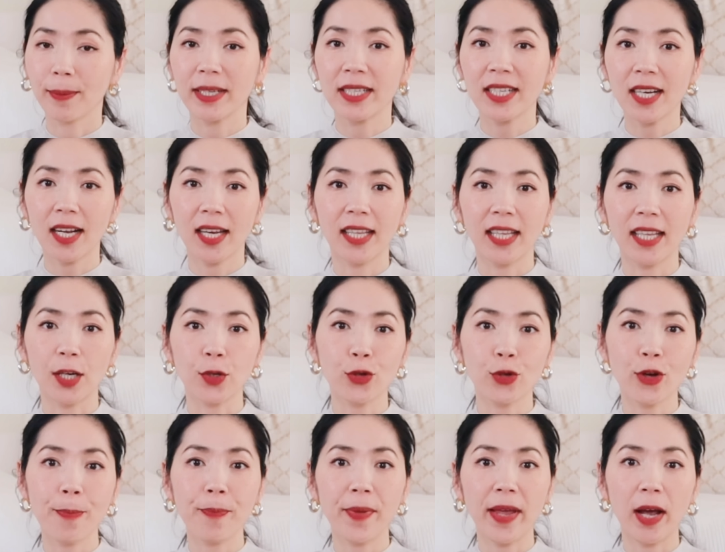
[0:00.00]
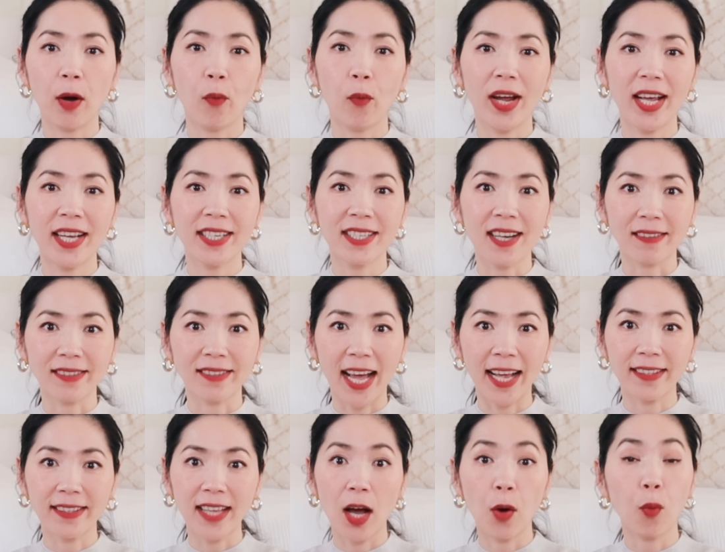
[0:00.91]
那么这里呢，顺便我也想
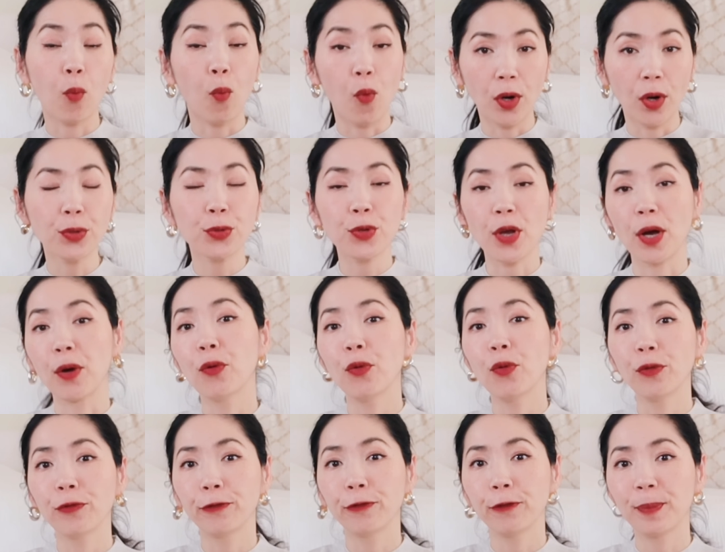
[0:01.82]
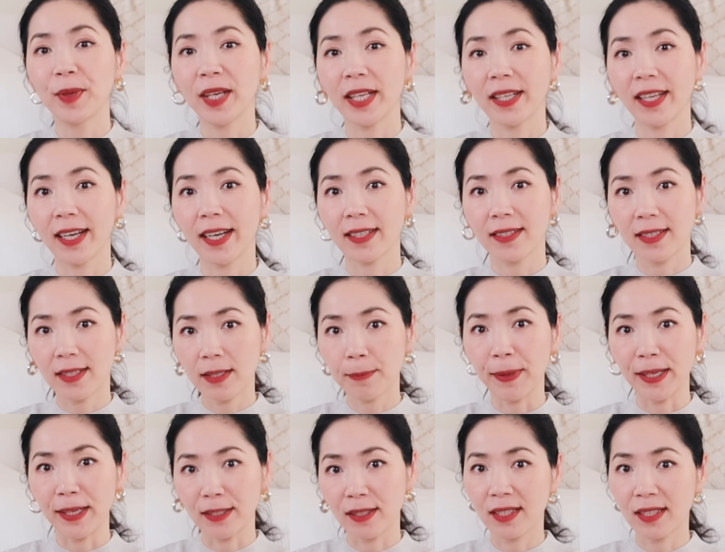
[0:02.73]
谈谈我选护肤品的一个
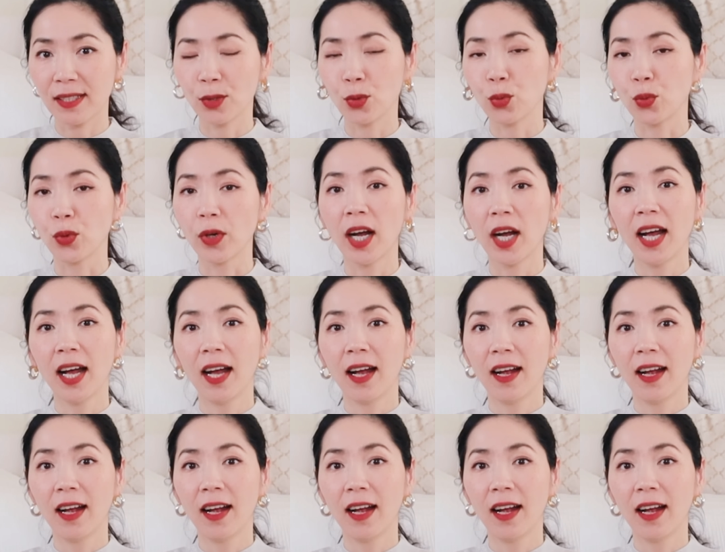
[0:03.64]
基本思路，